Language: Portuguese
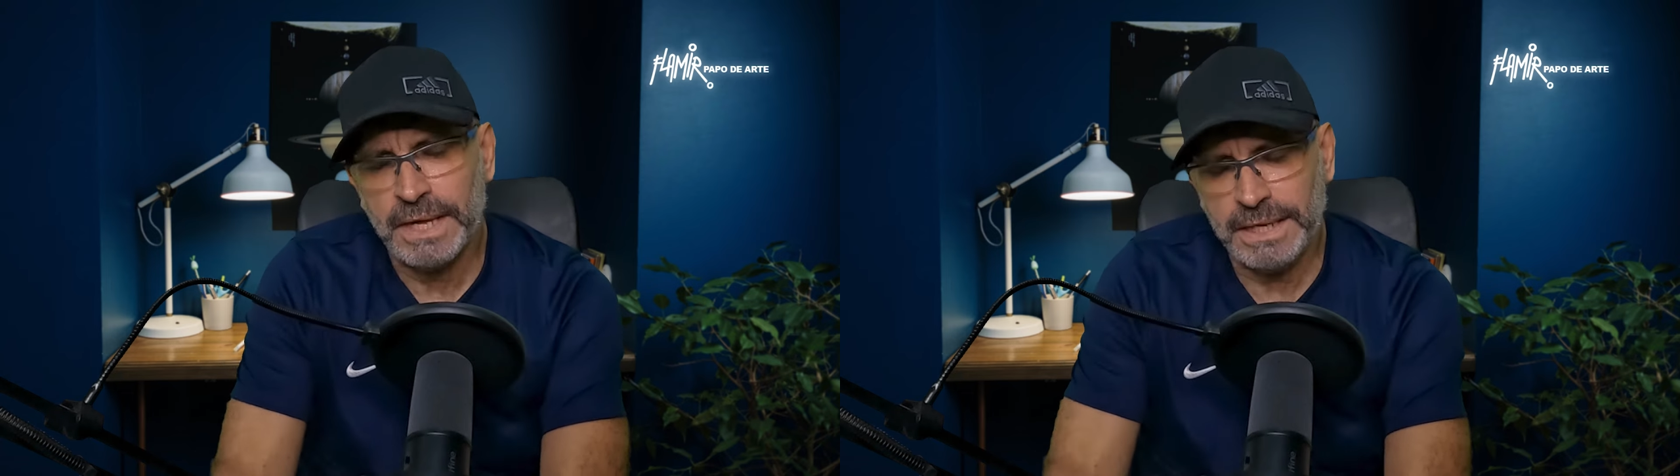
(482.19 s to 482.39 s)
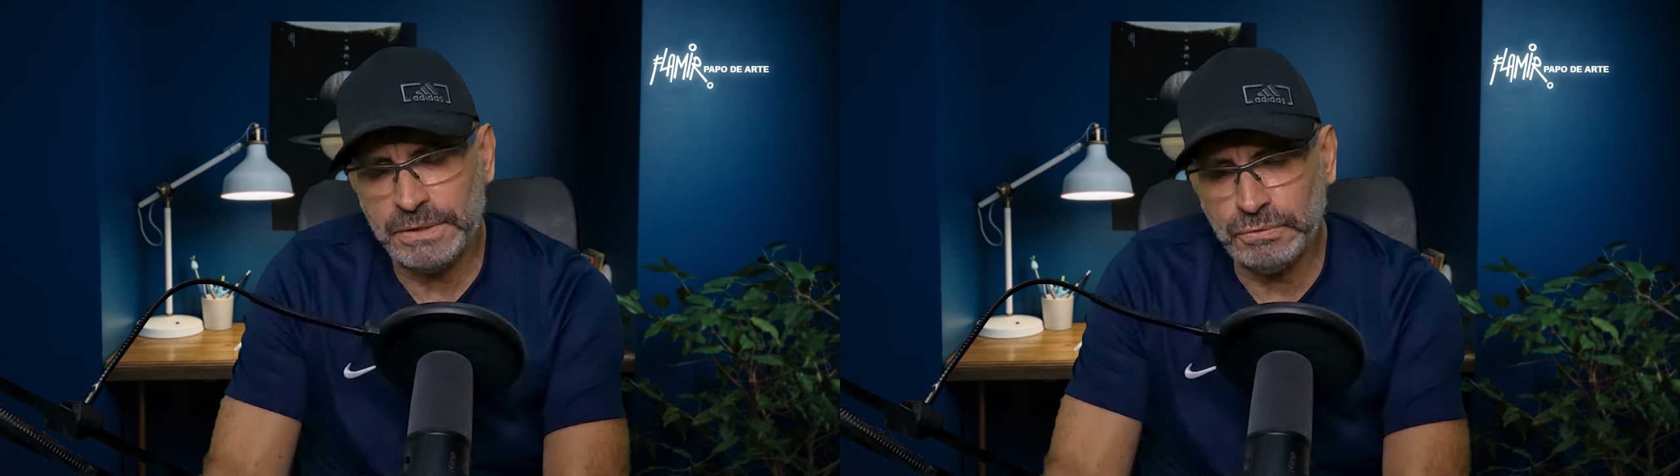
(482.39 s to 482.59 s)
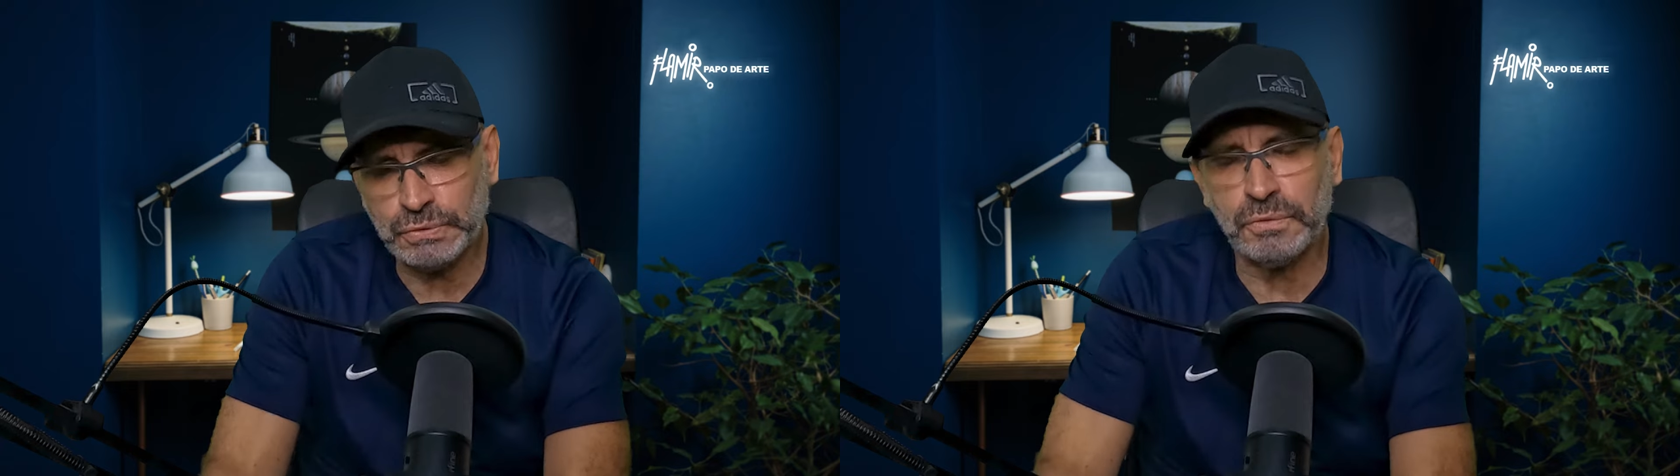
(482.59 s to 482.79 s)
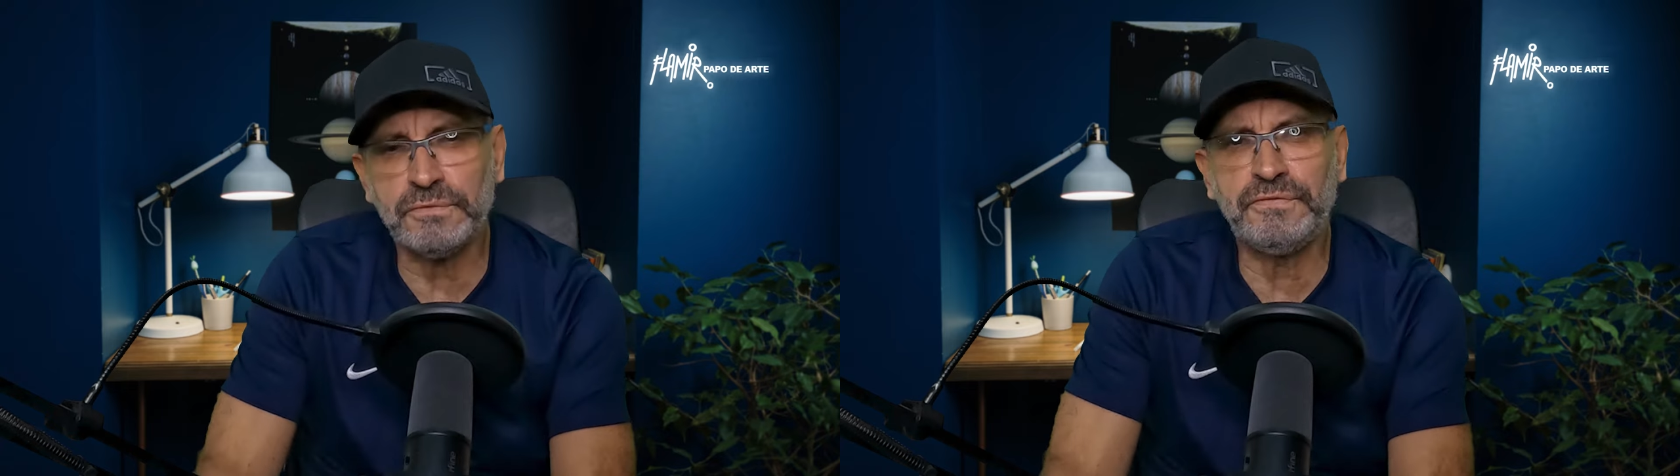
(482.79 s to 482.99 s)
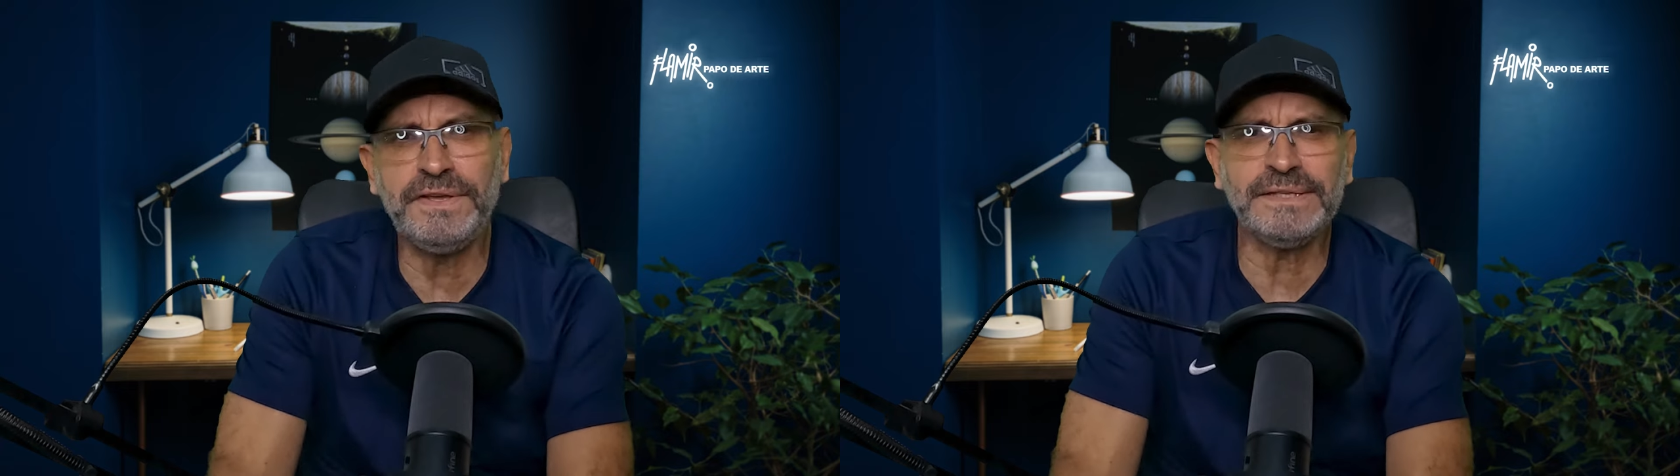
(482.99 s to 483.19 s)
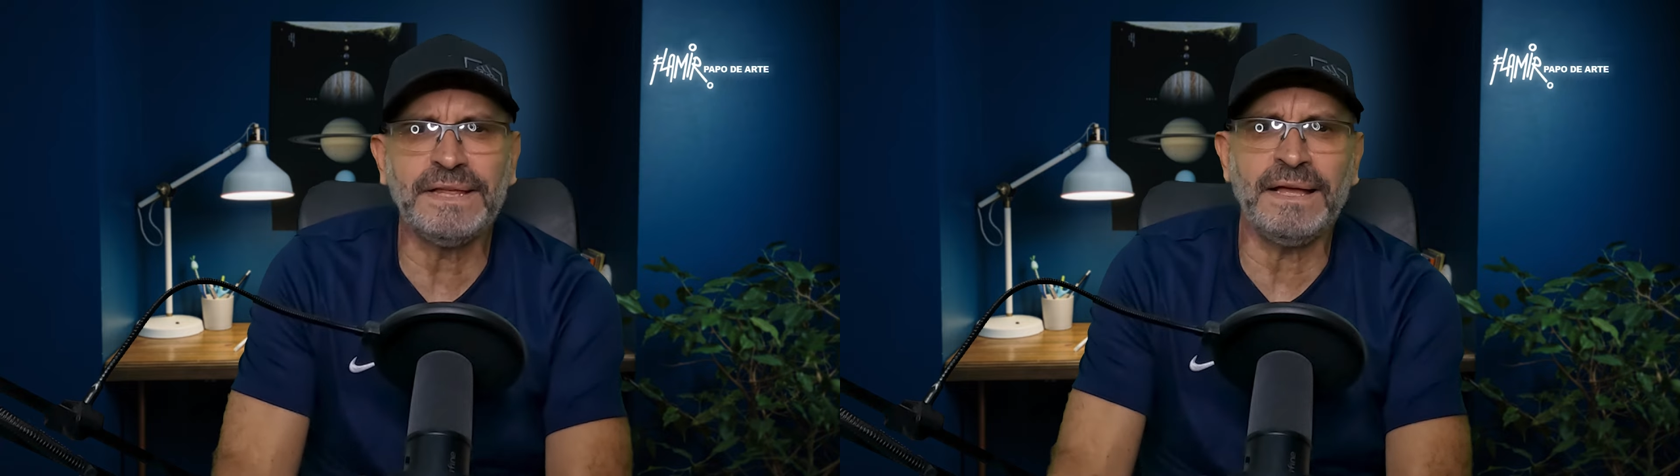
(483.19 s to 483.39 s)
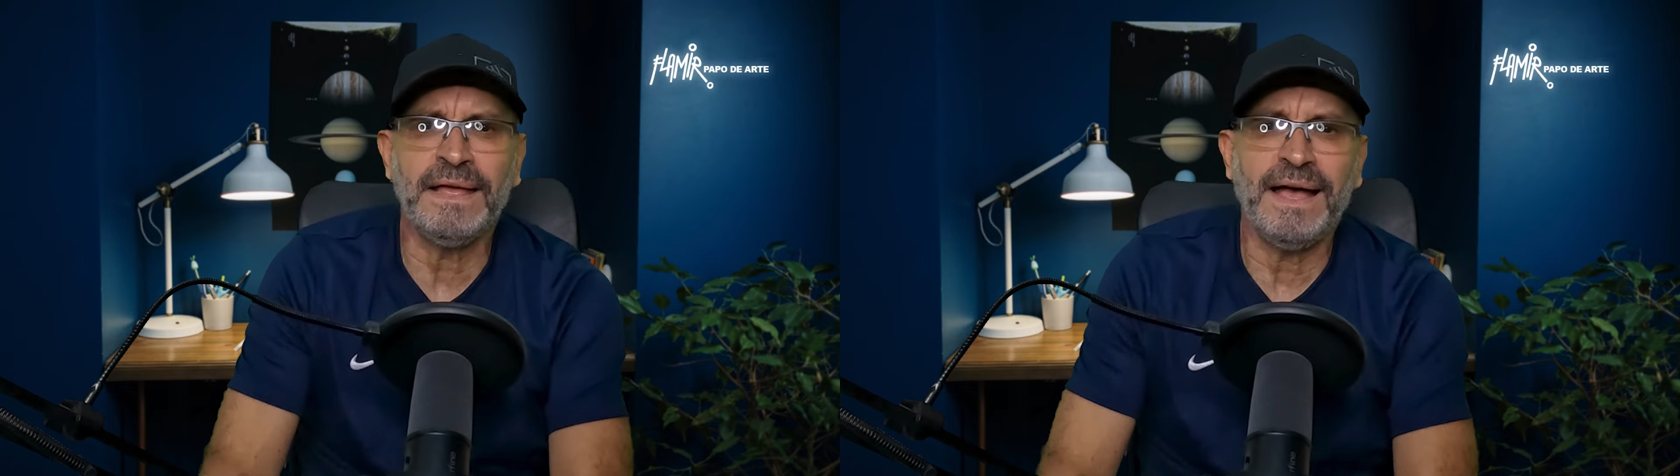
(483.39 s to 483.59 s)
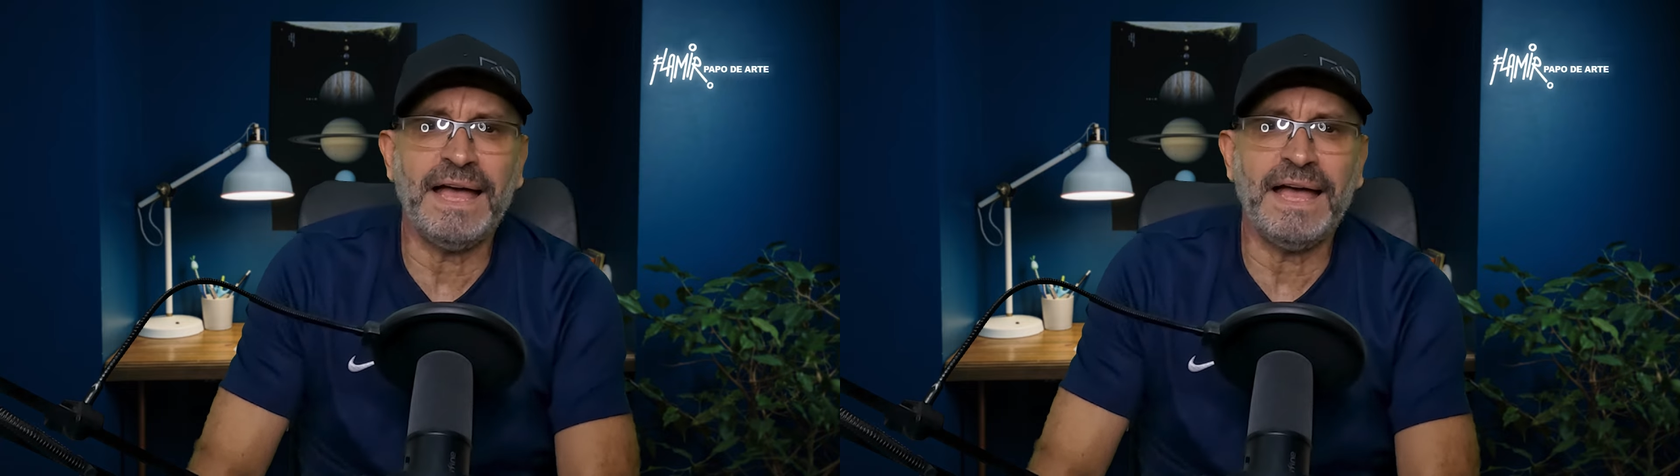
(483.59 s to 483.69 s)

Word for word: ele nos convida